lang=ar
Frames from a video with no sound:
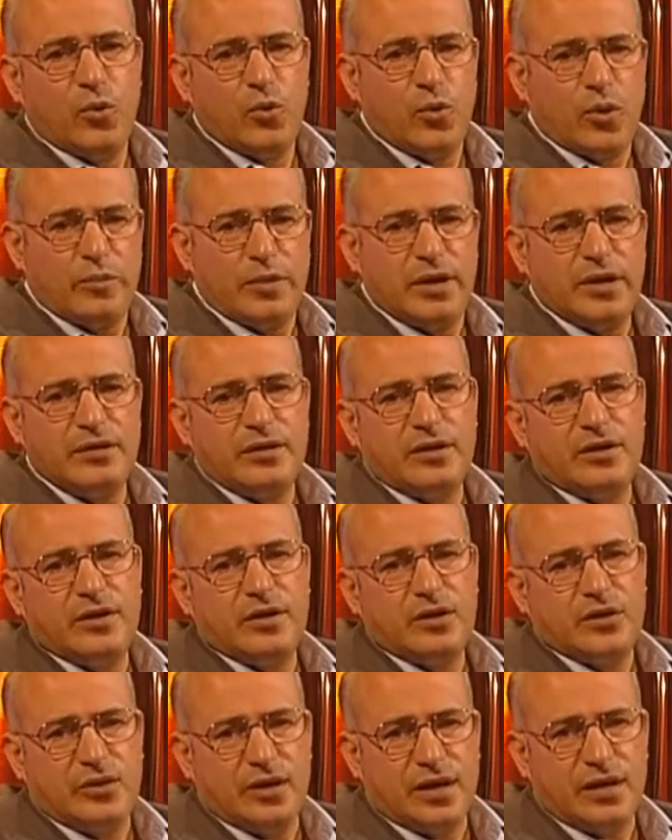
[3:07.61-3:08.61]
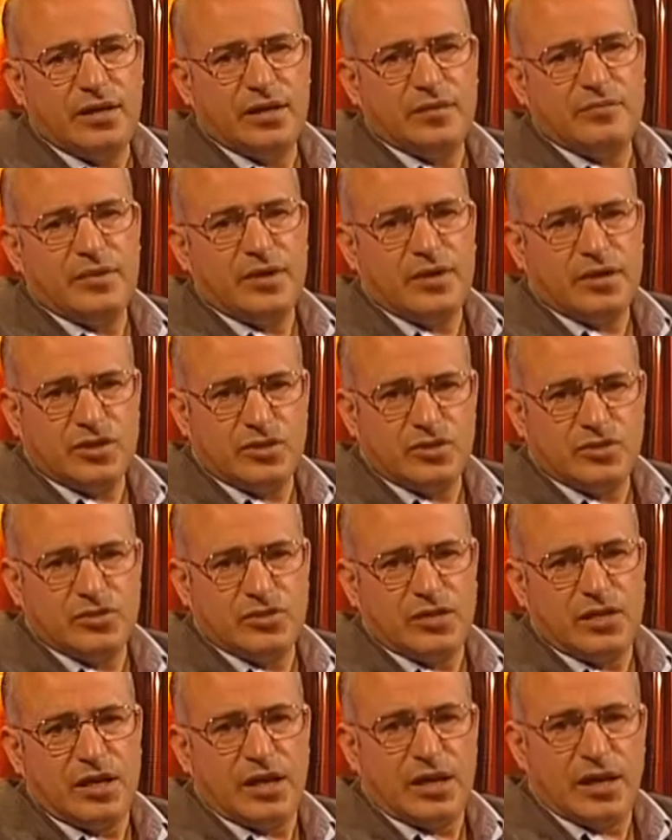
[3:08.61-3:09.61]
وماذا يعلم
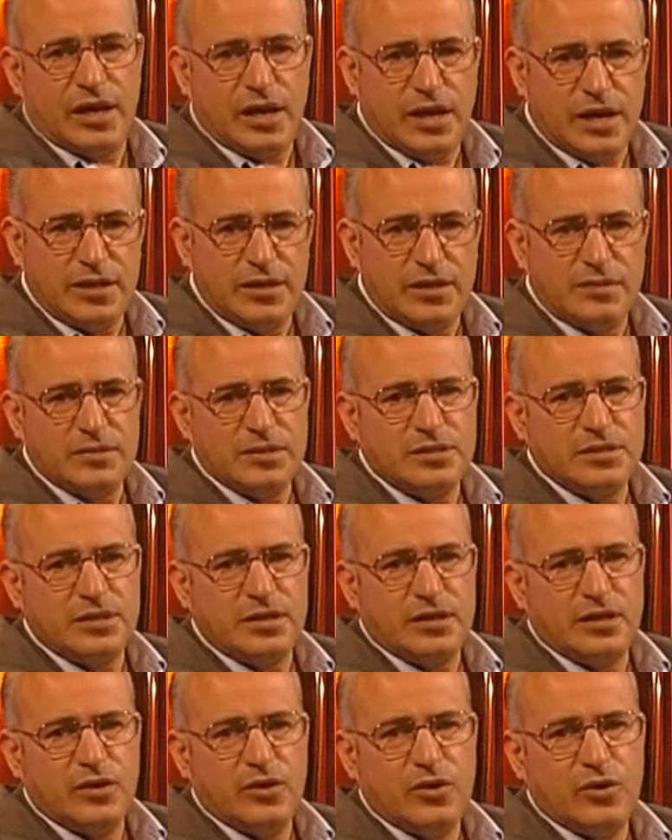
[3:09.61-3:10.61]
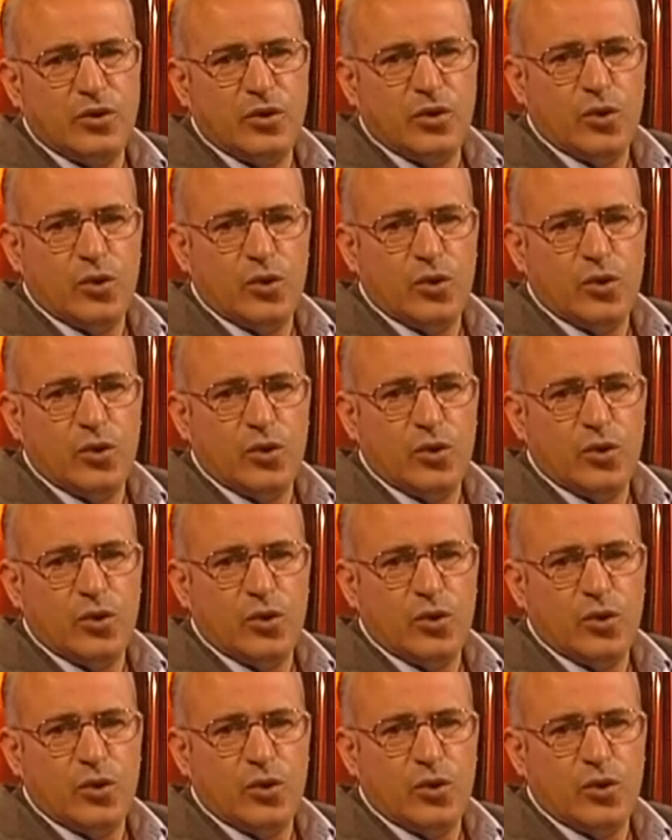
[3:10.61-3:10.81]
الإنجيل عن المسيح